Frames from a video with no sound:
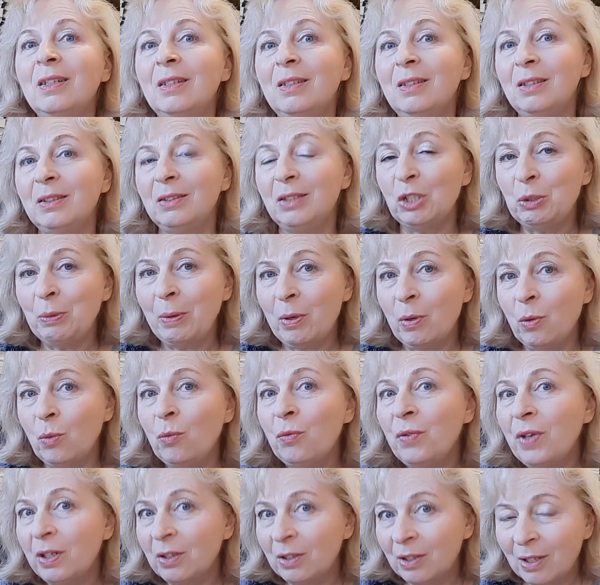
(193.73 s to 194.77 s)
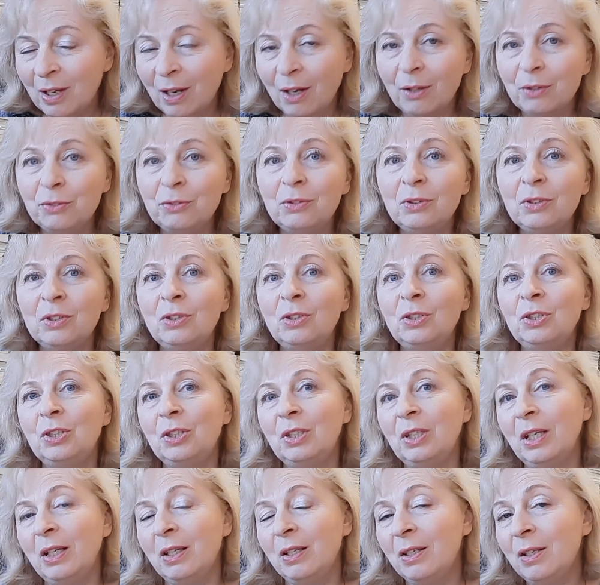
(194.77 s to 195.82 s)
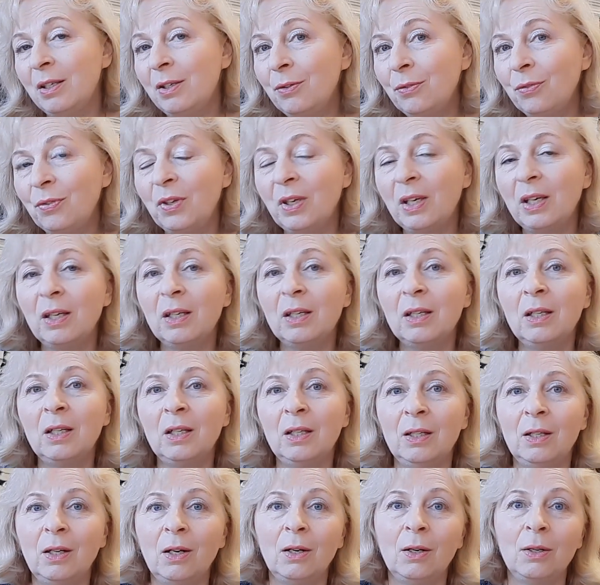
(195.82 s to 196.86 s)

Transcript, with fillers: y, też mają uwiarygodnić jej i wiek